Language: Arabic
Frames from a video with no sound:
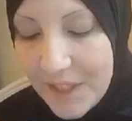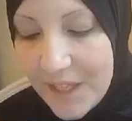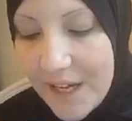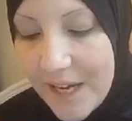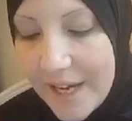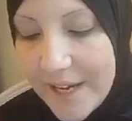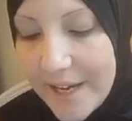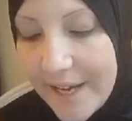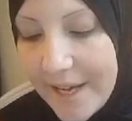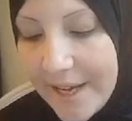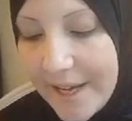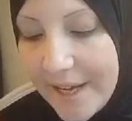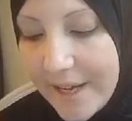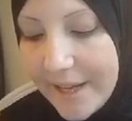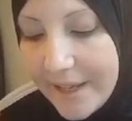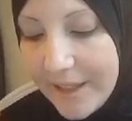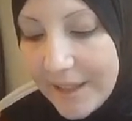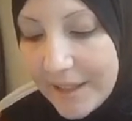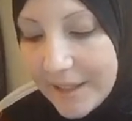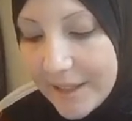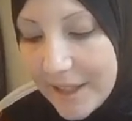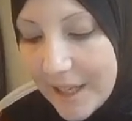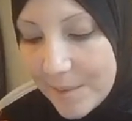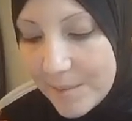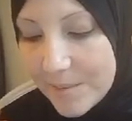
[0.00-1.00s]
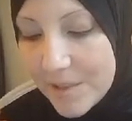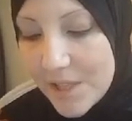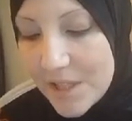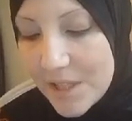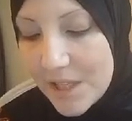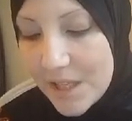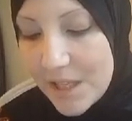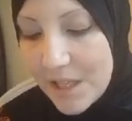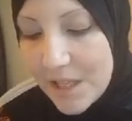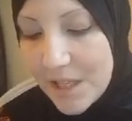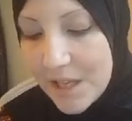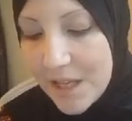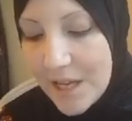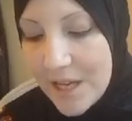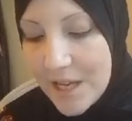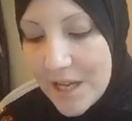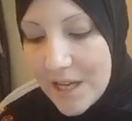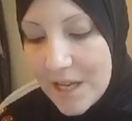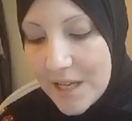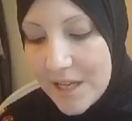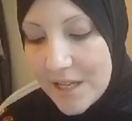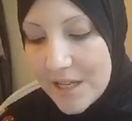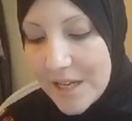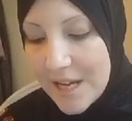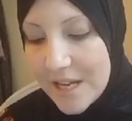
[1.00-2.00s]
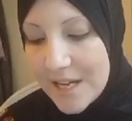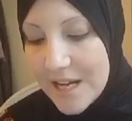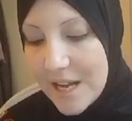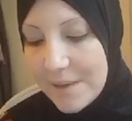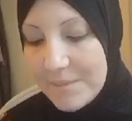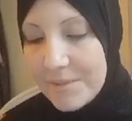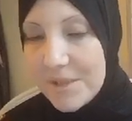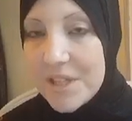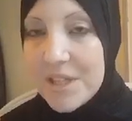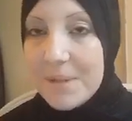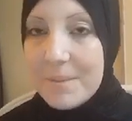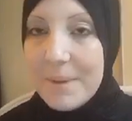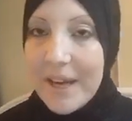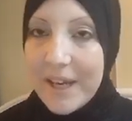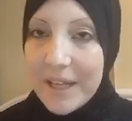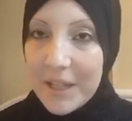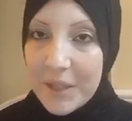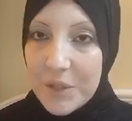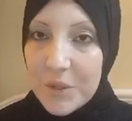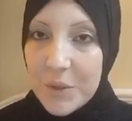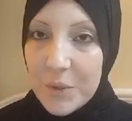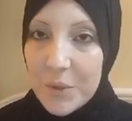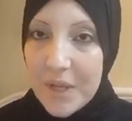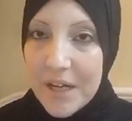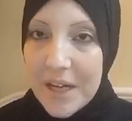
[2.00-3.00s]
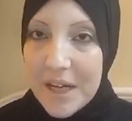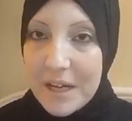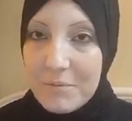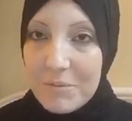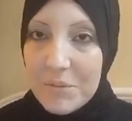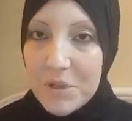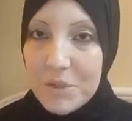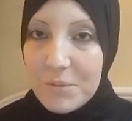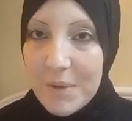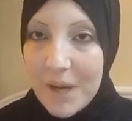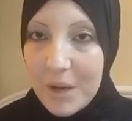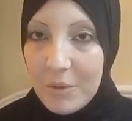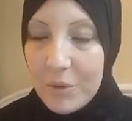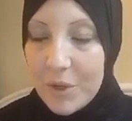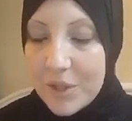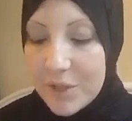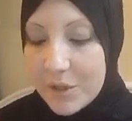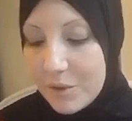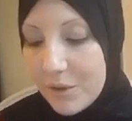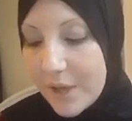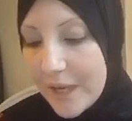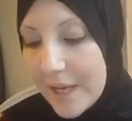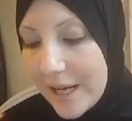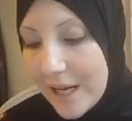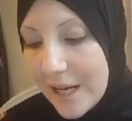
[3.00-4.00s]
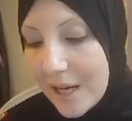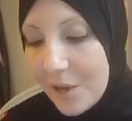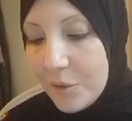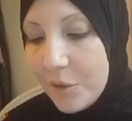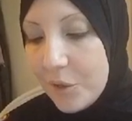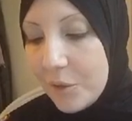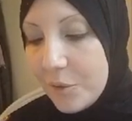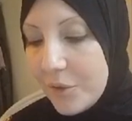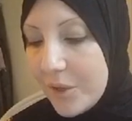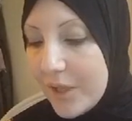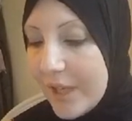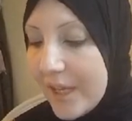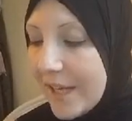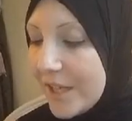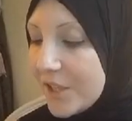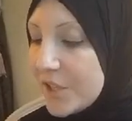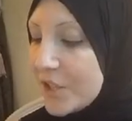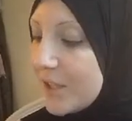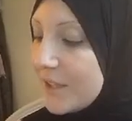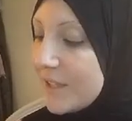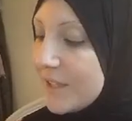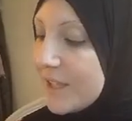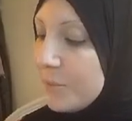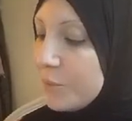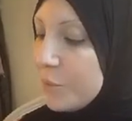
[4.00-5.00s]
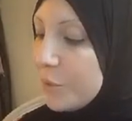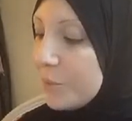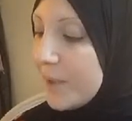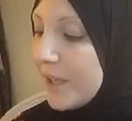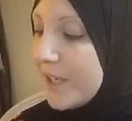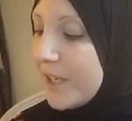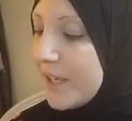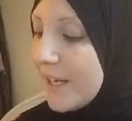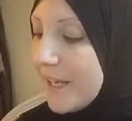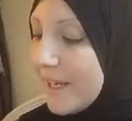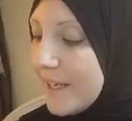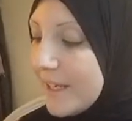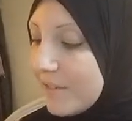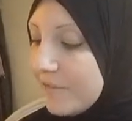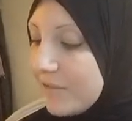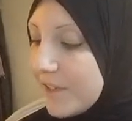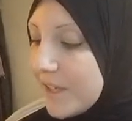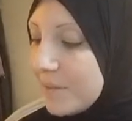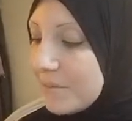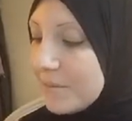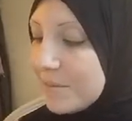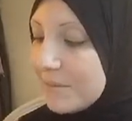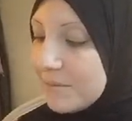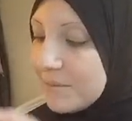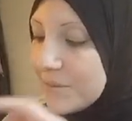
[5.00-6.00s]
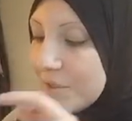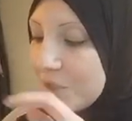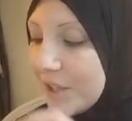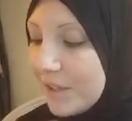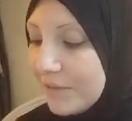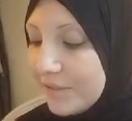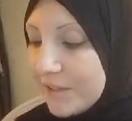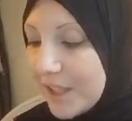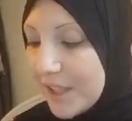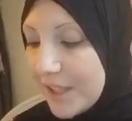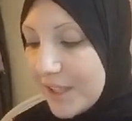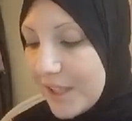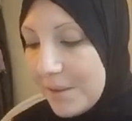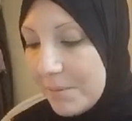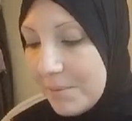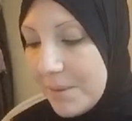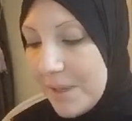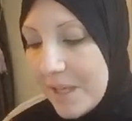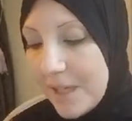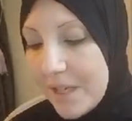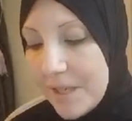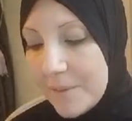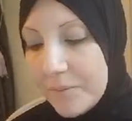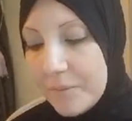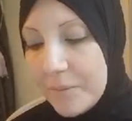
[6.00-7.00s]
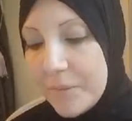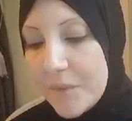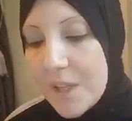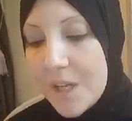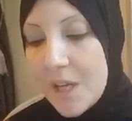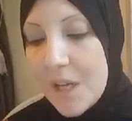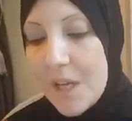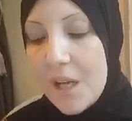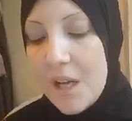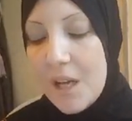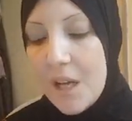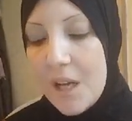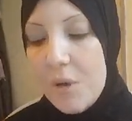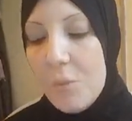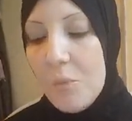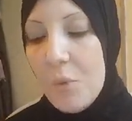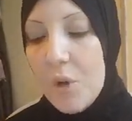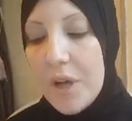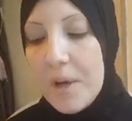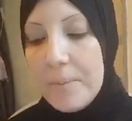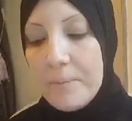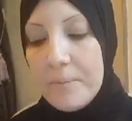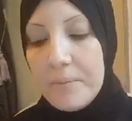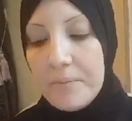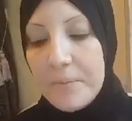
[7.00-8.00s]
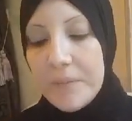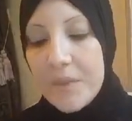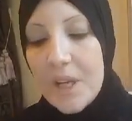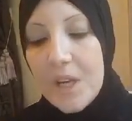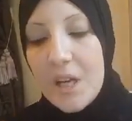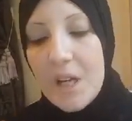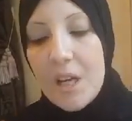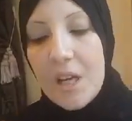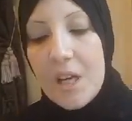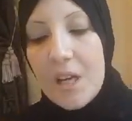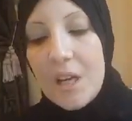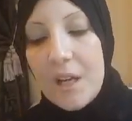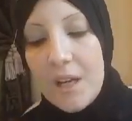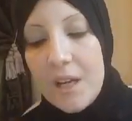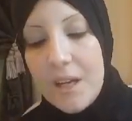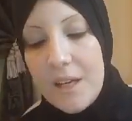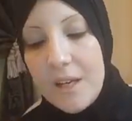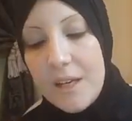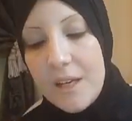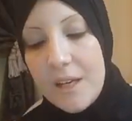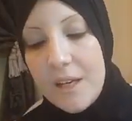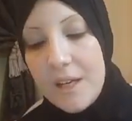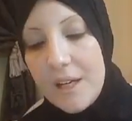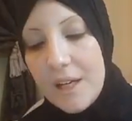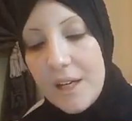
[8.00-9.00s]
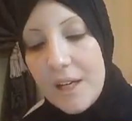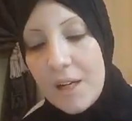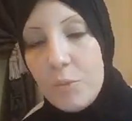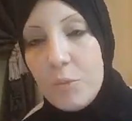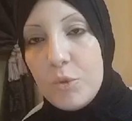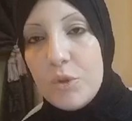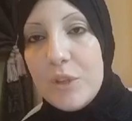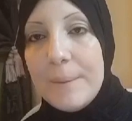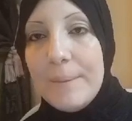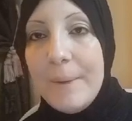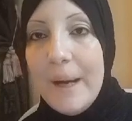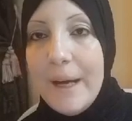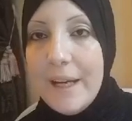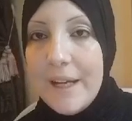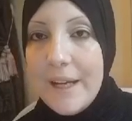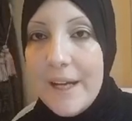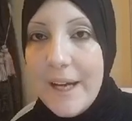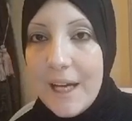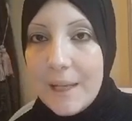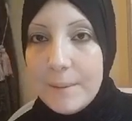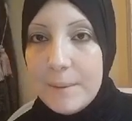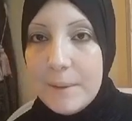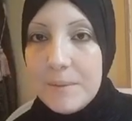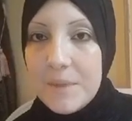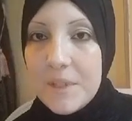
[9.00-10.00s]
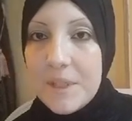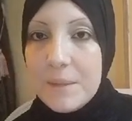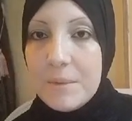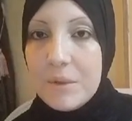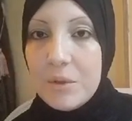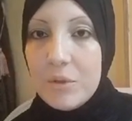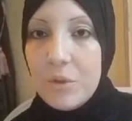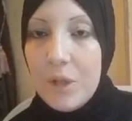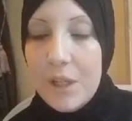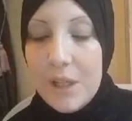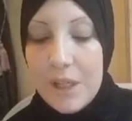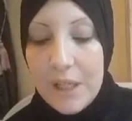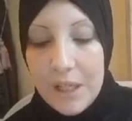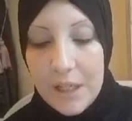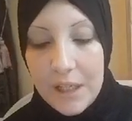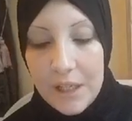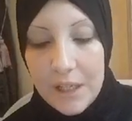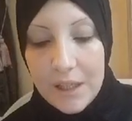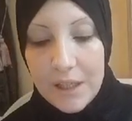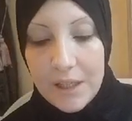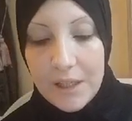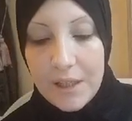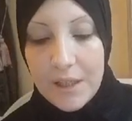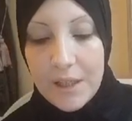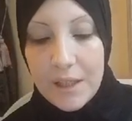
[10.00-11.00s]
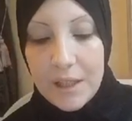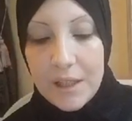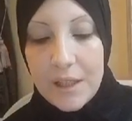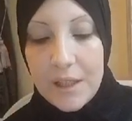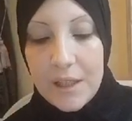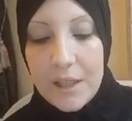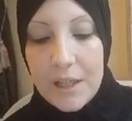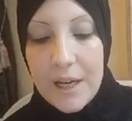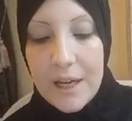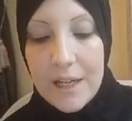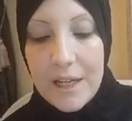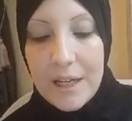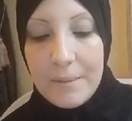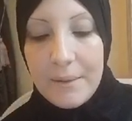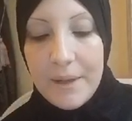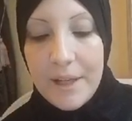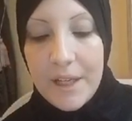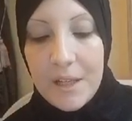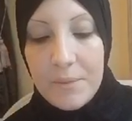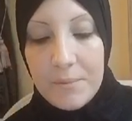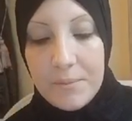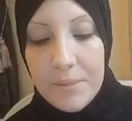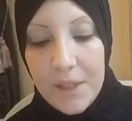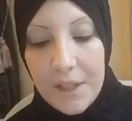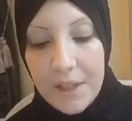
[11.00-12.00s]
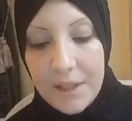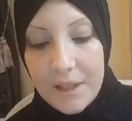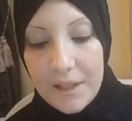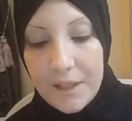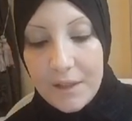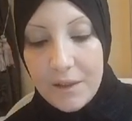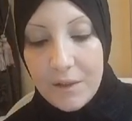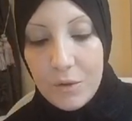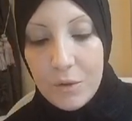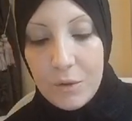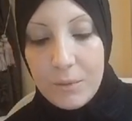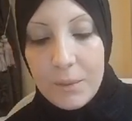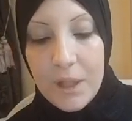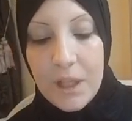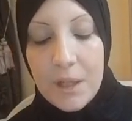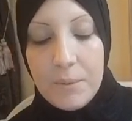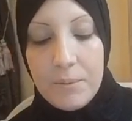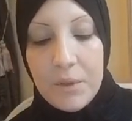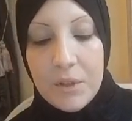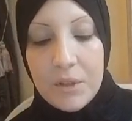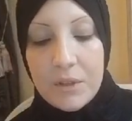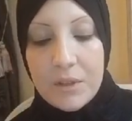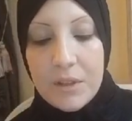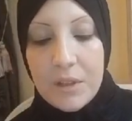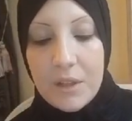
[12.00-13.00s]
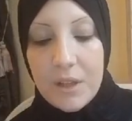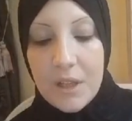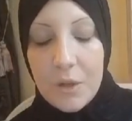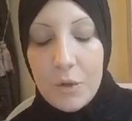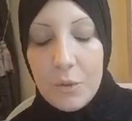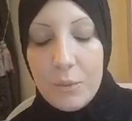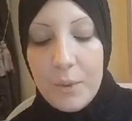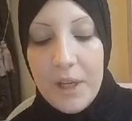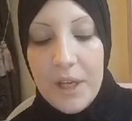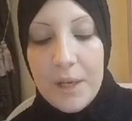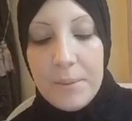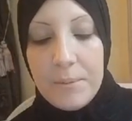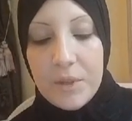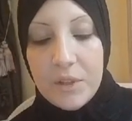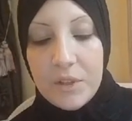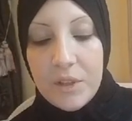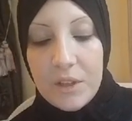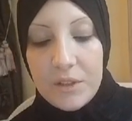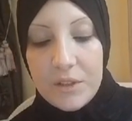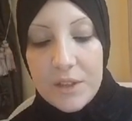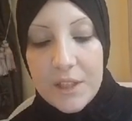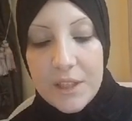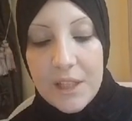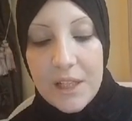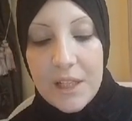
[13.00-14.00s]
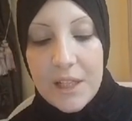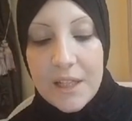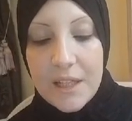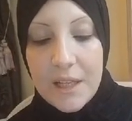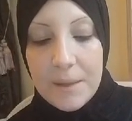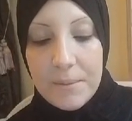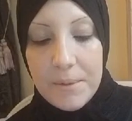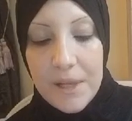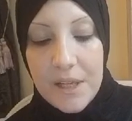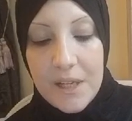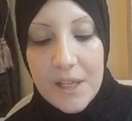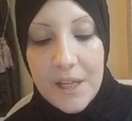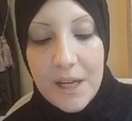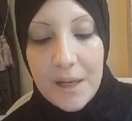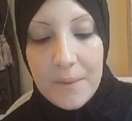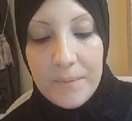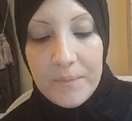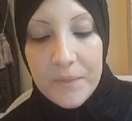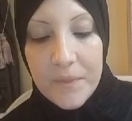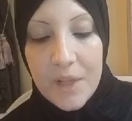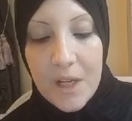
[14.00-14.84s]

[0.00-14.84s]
انا هبتدي يعني هبتدي باخر سؤال مش باول سؤال هقول لكم ليه عشان ده موبايل هنا فانا مش هفضل اجيب ايه المهم آه متابعه ليا حبيبتي بتقول لي آه انا بحبك وبحبك وبحب طاقتك الايجابيه